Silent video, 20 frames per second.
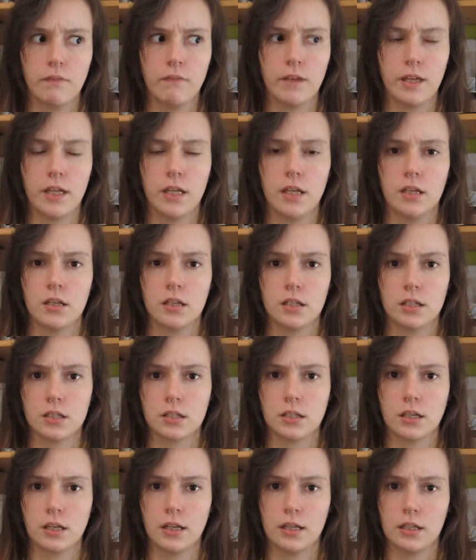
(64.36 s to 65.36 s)
wenn ich
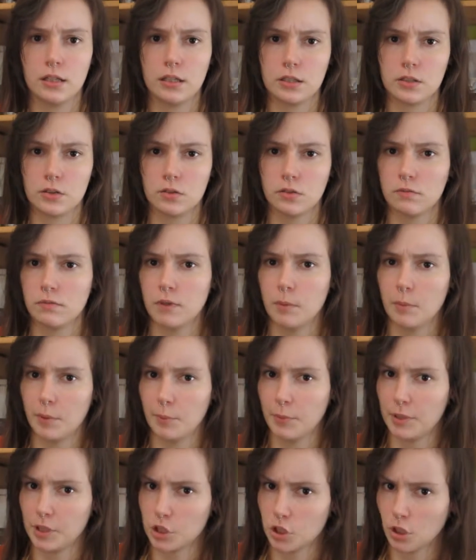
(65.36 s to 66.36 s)
dann endlich irgendwann mal
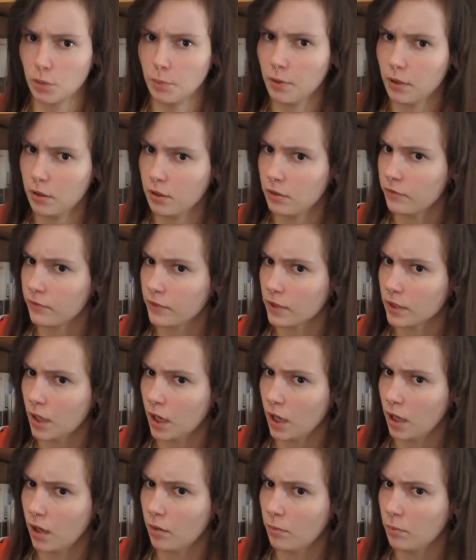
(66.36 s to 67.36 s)
meinen Shop eröffnet
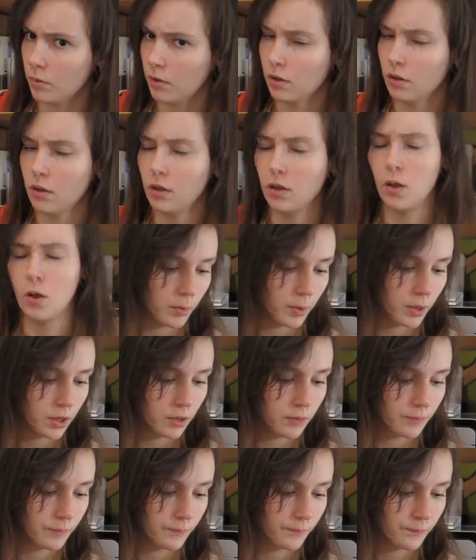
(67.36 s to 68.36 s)
habe. Aber
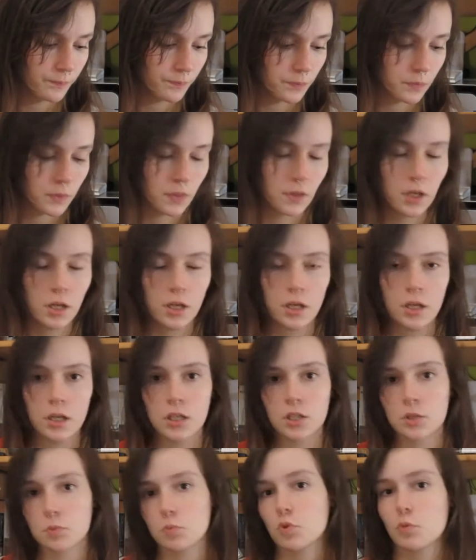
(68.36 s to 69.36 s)

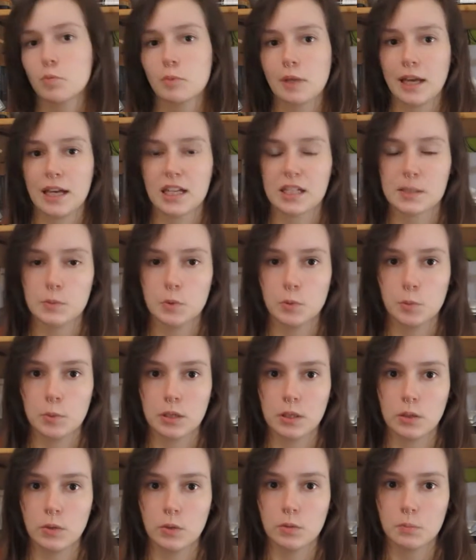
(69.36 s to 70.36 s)
ich muss mir erstmal über
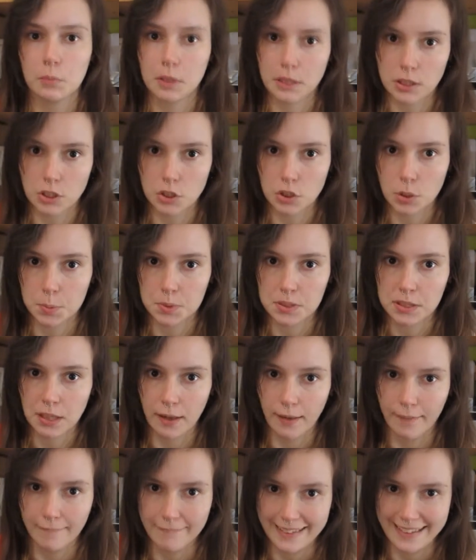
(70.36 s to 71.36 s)
den Ort meines Shops
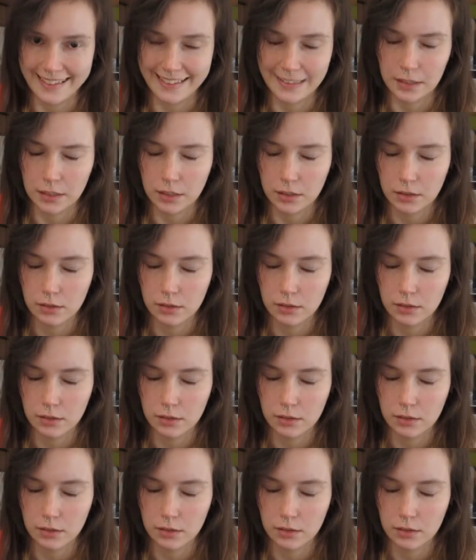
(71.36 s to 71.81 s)
klar werden.